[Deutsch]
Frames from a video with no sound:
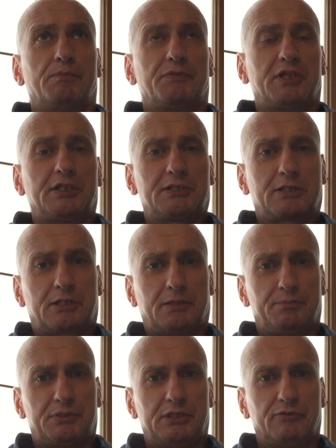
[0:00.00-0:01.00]

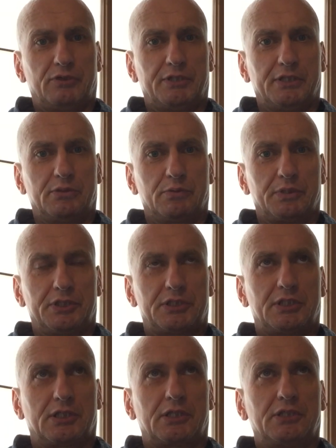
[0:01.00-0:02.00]
Deskriptive
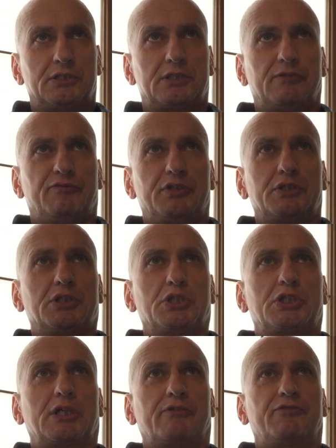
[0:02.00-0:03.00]
Linguistik ist die
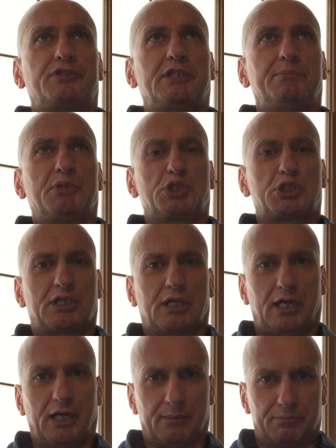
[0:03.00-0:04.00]
Wissenschaft, die
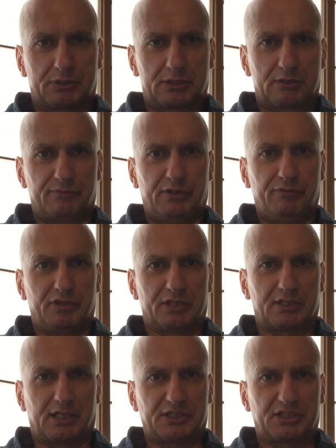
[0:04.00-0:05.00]
beschreibt, wie
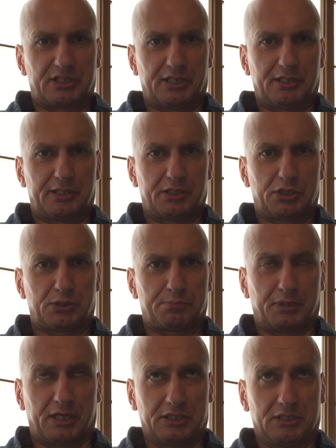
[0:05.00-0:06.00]
wir tatsächlich
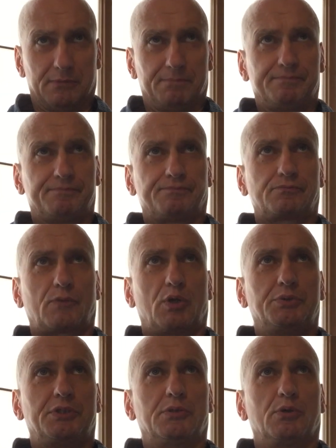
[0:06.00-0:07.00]
sprechen.
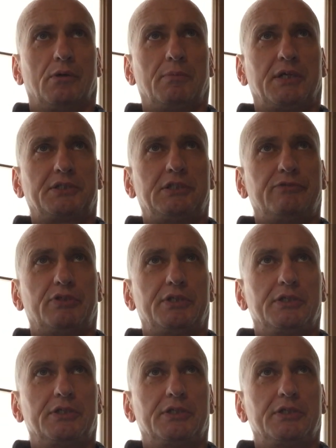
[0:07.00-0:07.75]
Und die normative